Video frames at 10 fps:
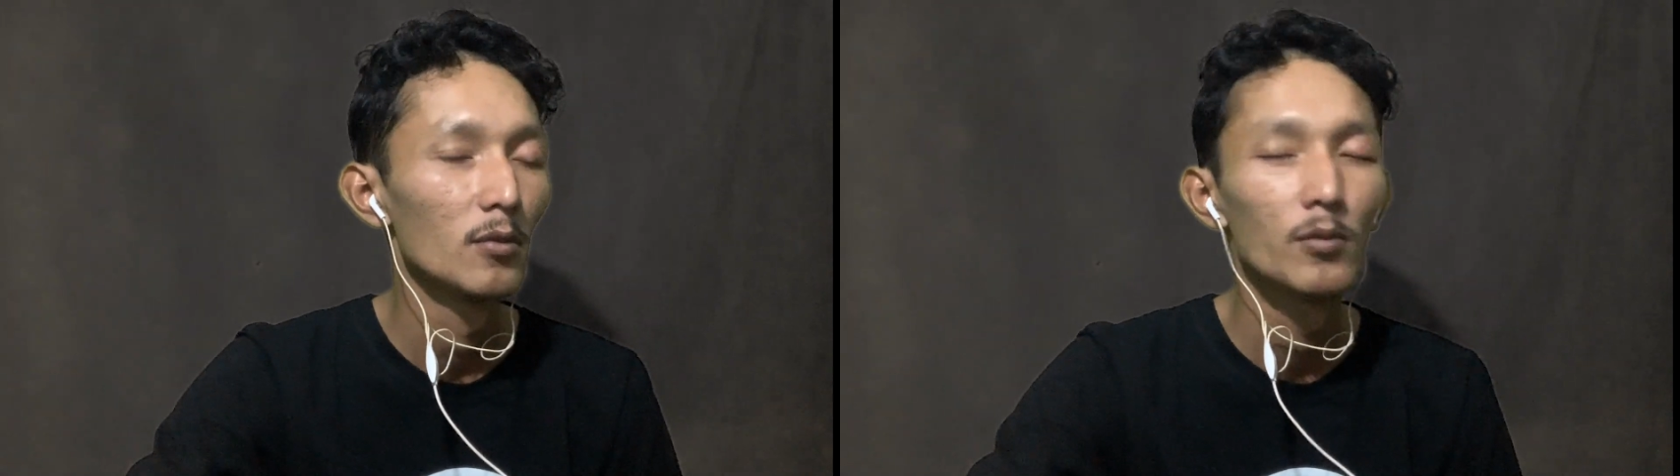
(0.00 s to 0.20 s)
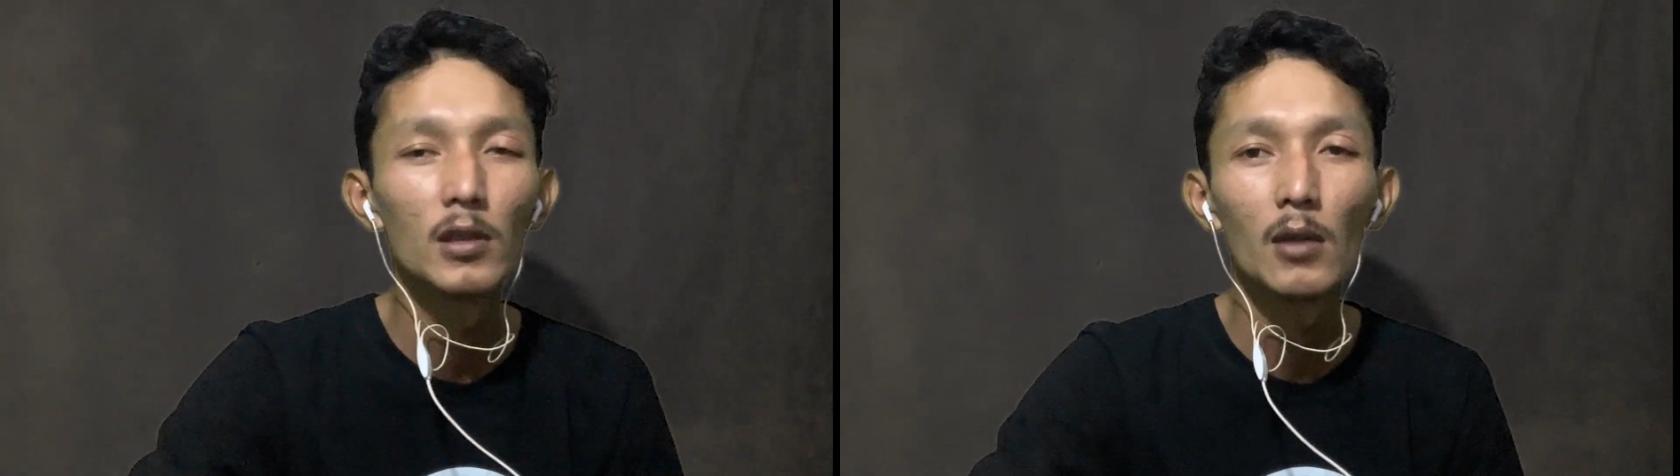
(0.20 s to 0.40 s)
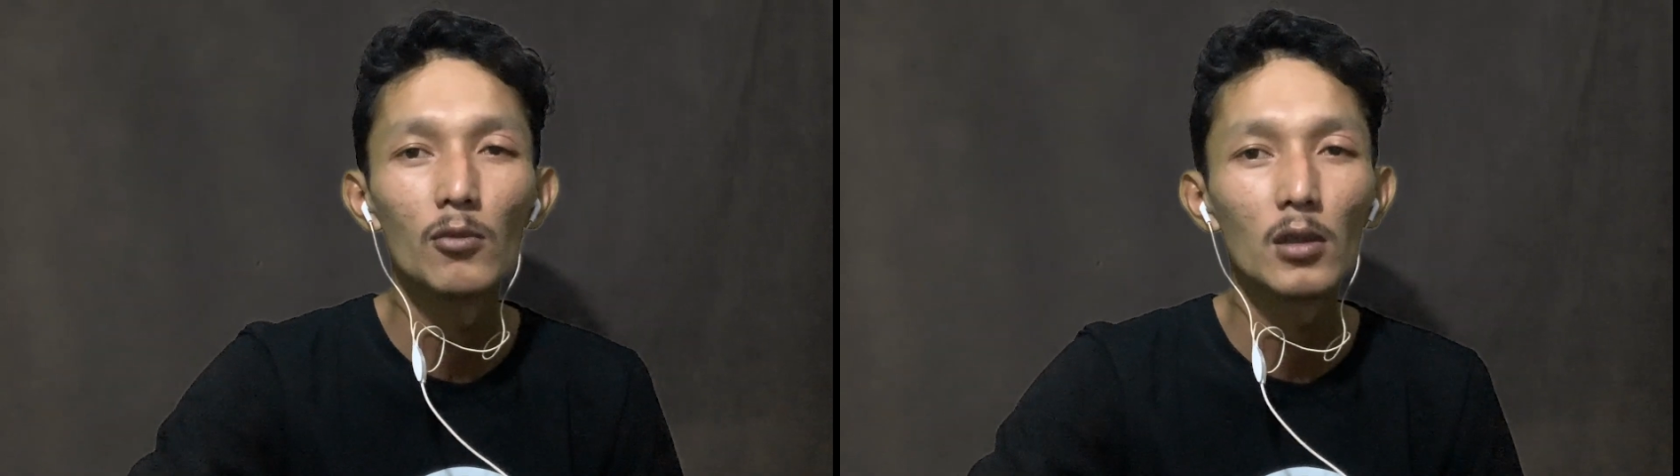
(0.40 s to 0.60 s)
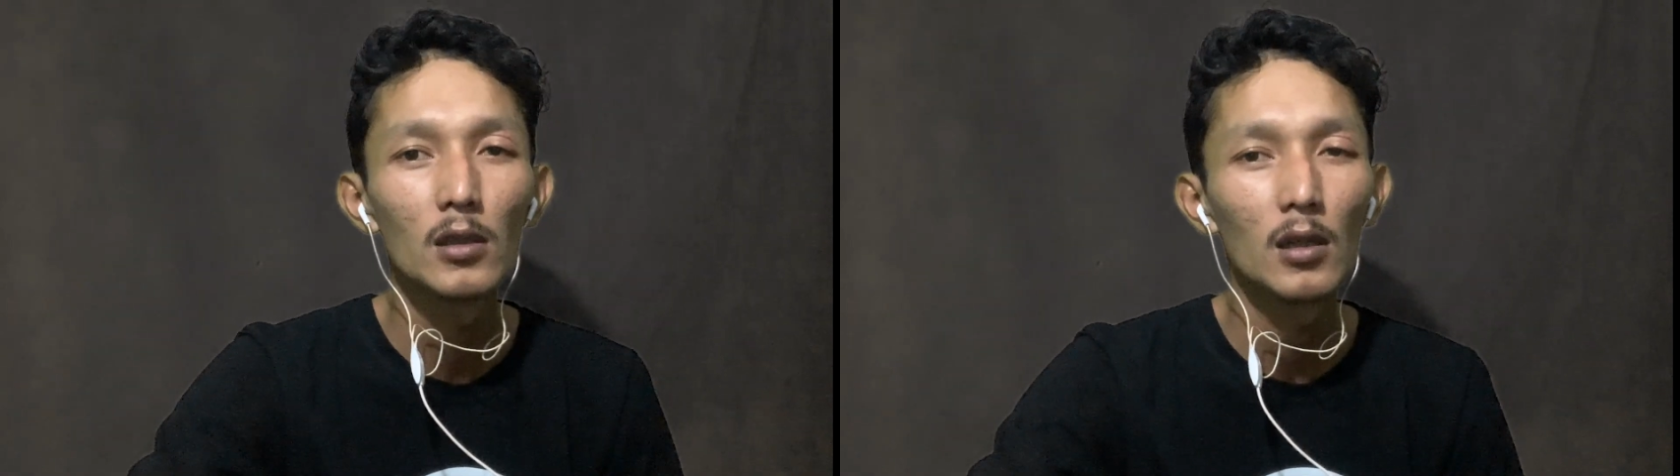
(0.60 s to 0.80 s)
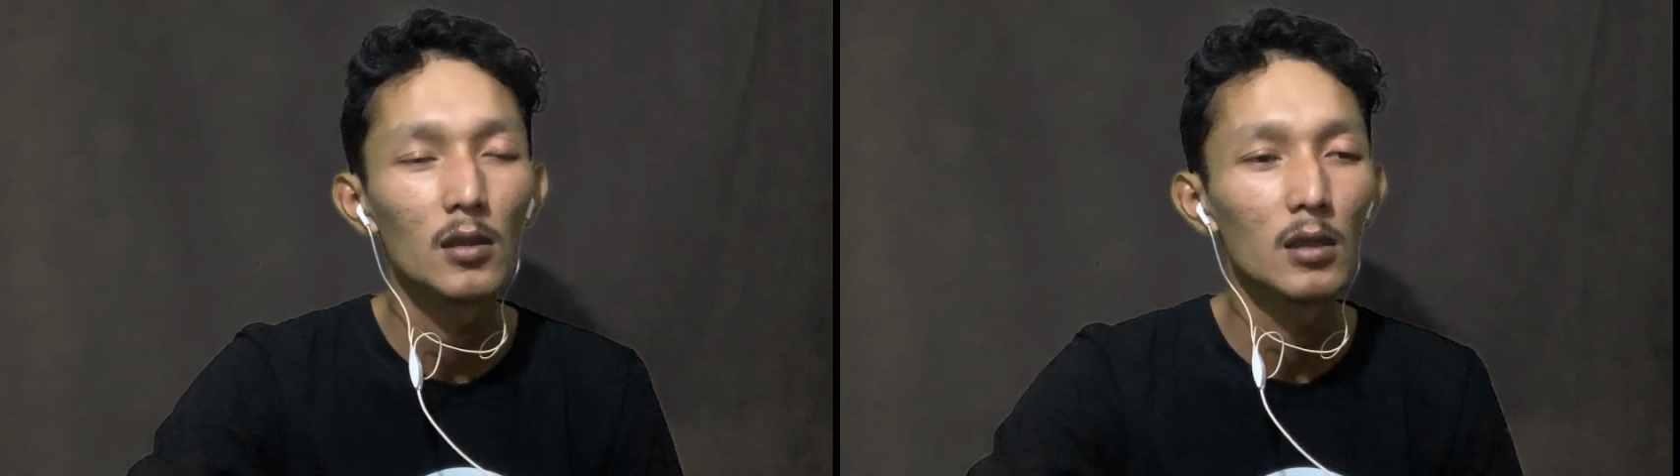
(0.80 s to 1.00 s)
Bisa
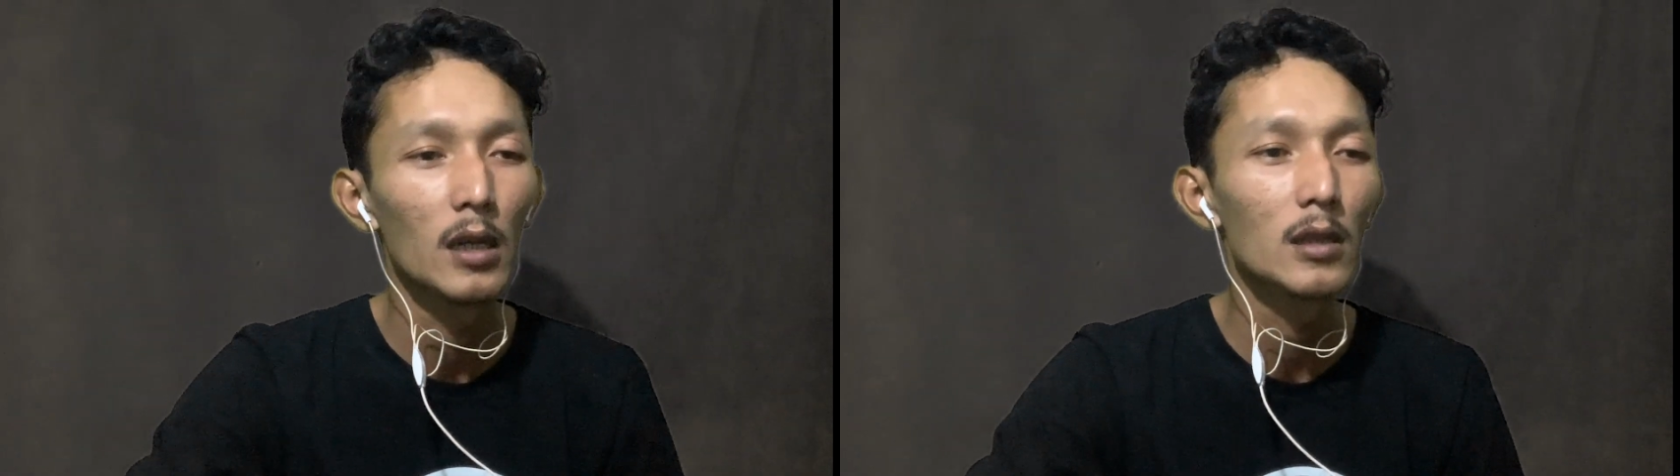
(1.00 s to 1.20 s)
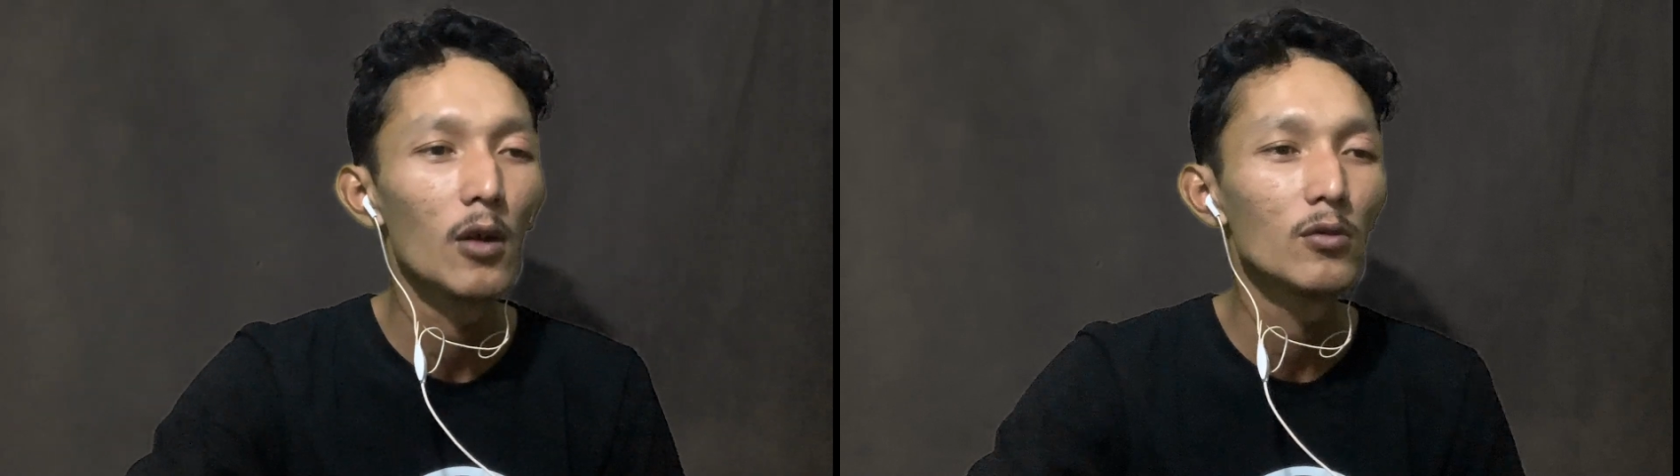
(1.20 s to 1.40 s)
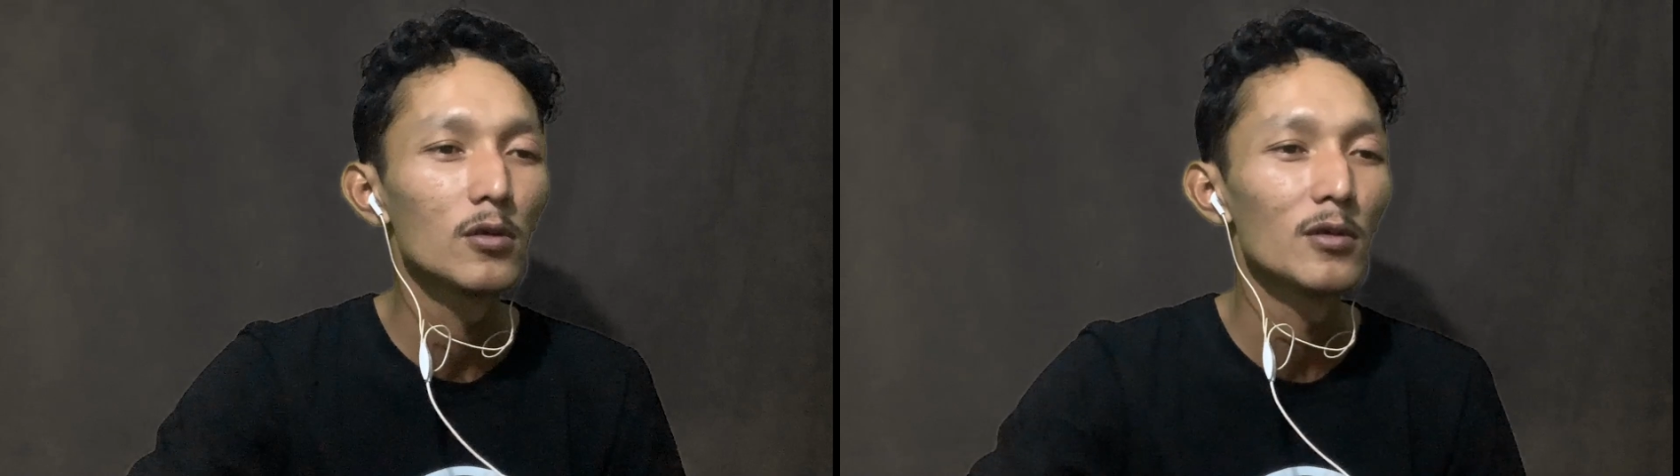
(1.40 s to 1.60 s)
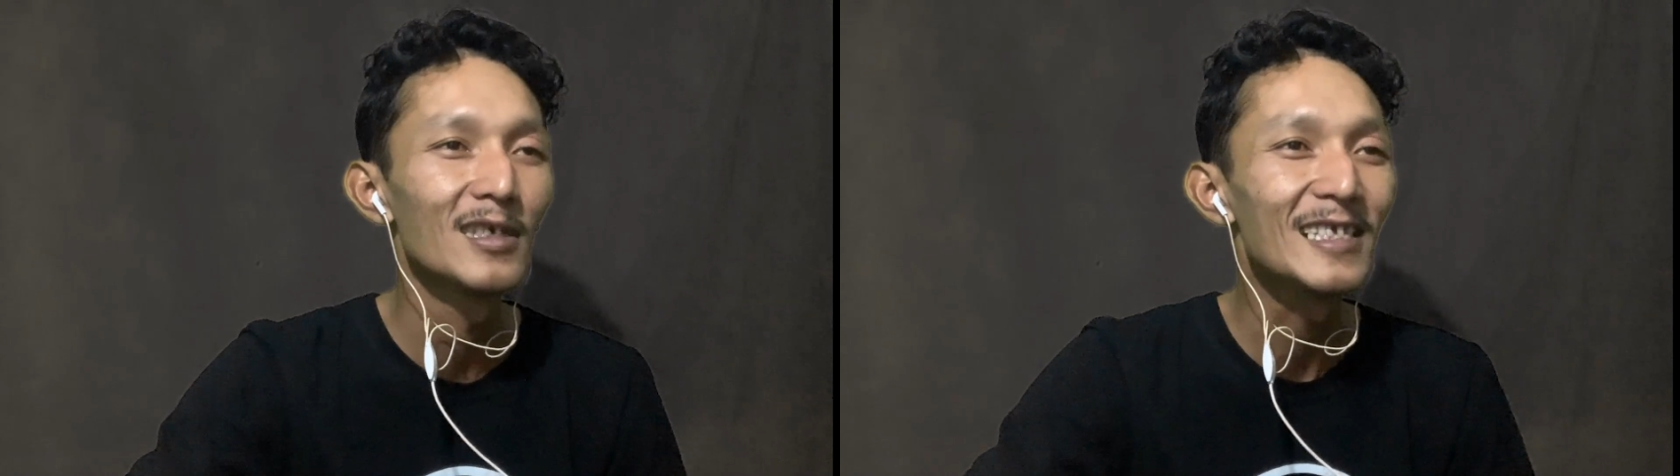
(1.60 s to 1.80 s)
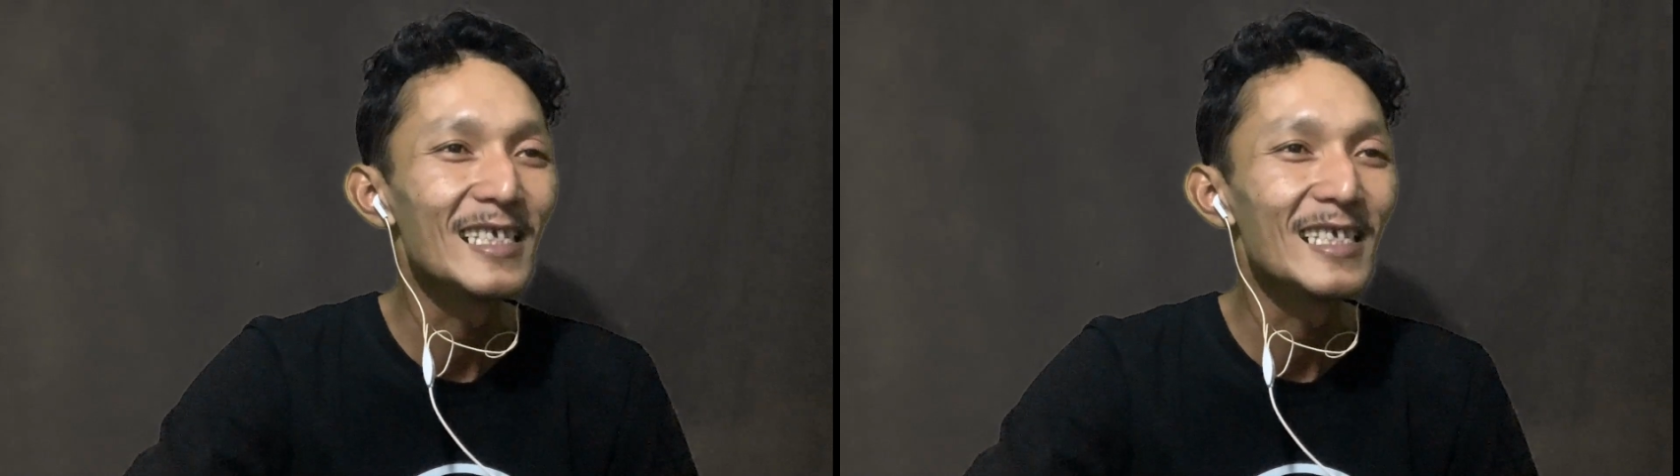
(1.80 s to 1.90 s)
mungkin. Nggak tahu cuy.